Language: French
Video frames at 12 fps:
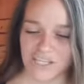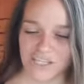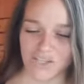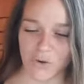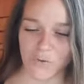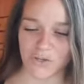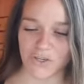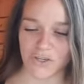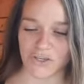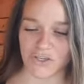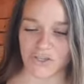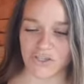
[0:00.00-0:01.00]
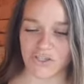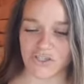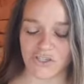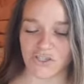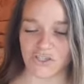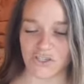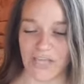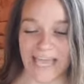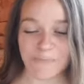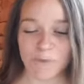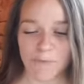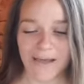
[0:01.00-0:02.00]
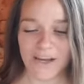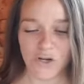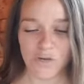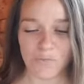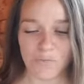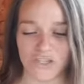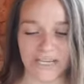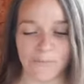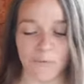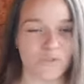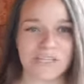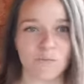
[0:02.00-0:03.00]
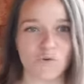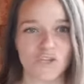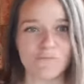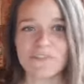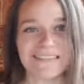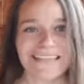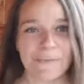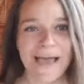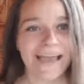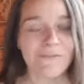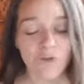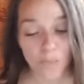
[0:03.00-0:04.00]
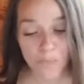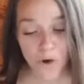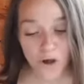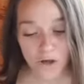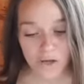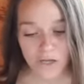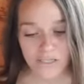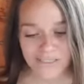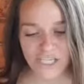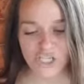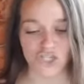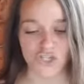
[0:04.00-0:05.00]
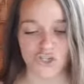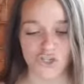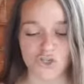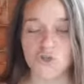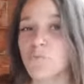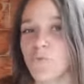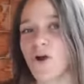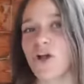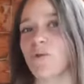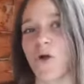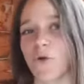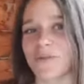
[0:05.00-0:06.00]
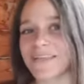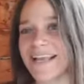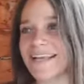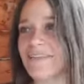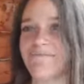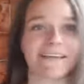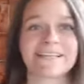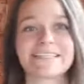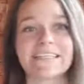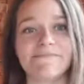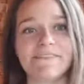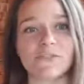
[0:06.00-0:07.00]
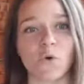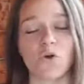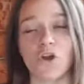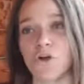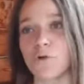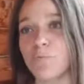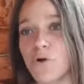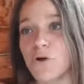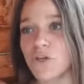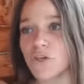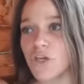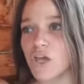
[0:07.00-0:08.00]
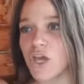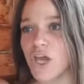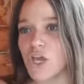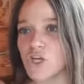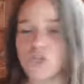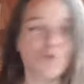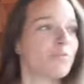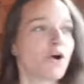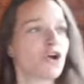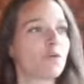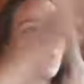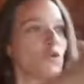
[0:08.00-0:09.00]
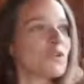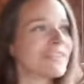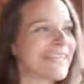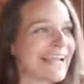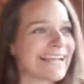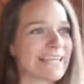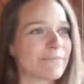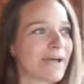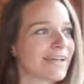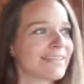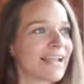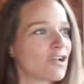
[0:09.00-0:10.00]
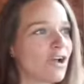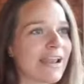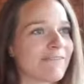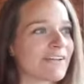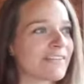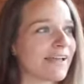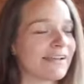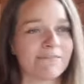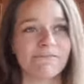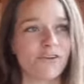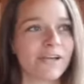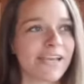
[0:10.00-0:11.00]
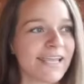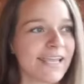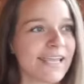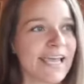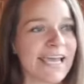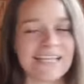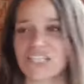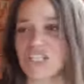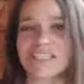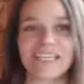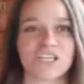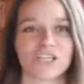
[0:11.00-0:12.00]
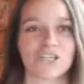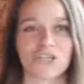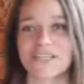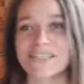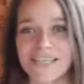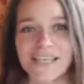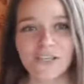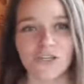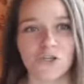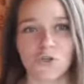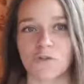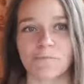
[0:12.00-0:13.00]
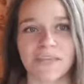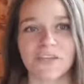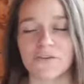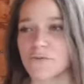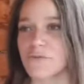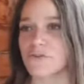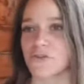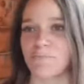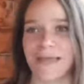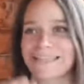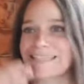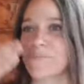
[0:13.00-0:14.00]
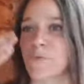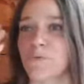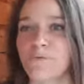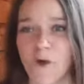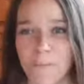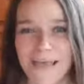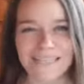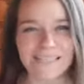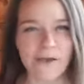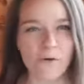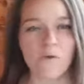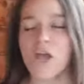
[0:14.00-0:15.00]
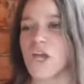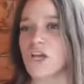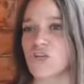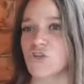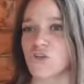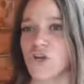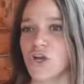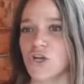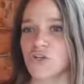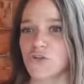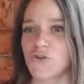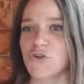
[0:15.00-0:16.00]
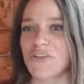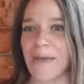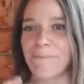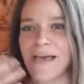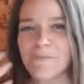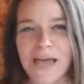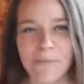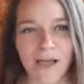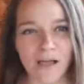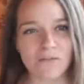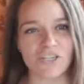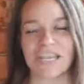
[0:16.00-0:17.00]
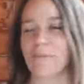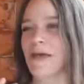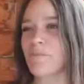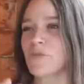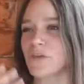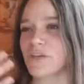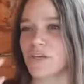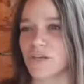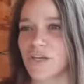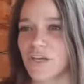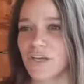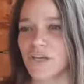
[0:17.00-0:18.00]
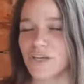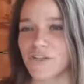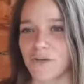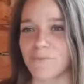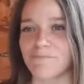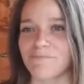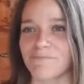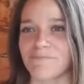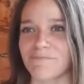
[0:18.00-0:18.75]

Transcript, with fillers: Donc, à ce moment-là, moi, j'ai répondu à mon chum, ça m'arrivera pas. Tu sais, je suis pas comme un tel qui falsifie son logbook. Je suis pas comme une telle qui prend de l'alcool avant d'aller voler. Tu sais, je, sais que je suis une beginner, je participe aux formations, je, suis capable d'apprendre, je suis capable de, de,